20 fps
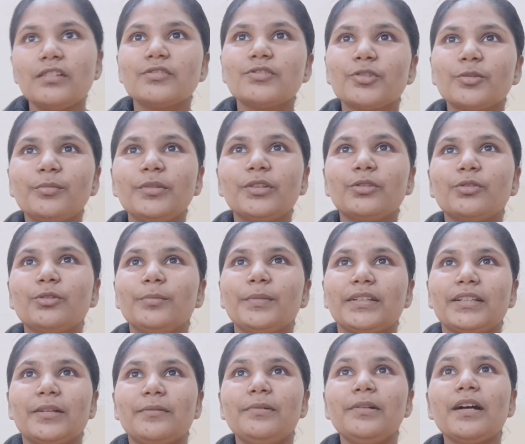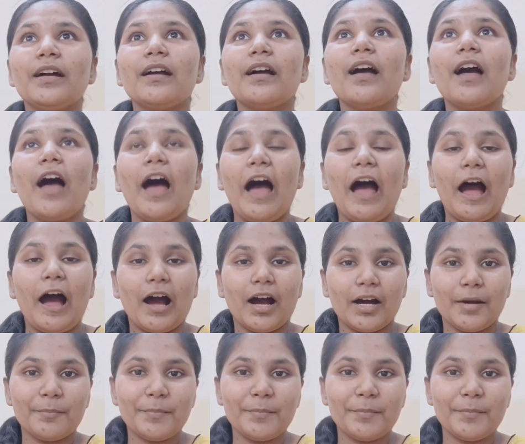जो बिल्कुल मतलब आ,